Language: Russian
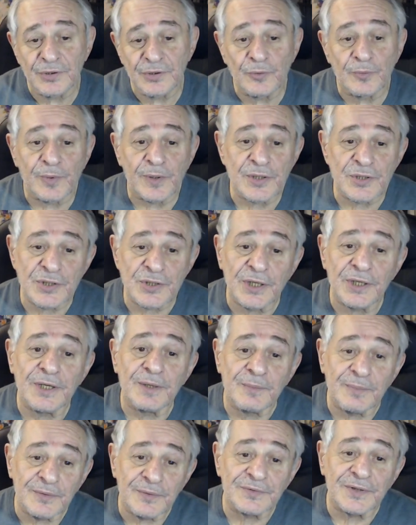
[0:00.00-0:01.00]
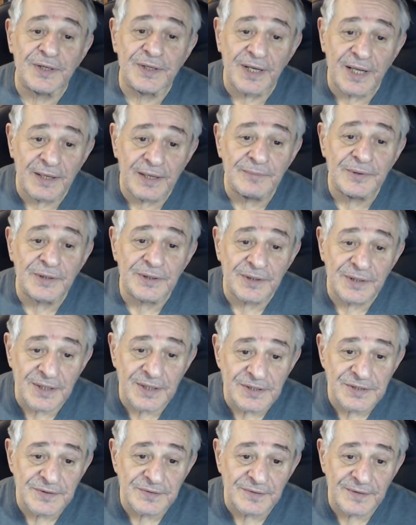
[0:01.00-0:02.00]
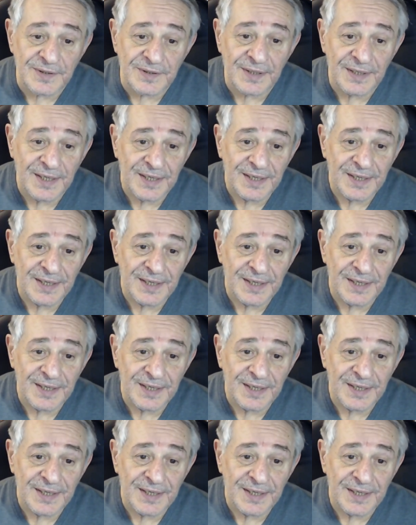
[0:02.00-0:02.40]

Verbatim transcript: упражнения повторяемых действий,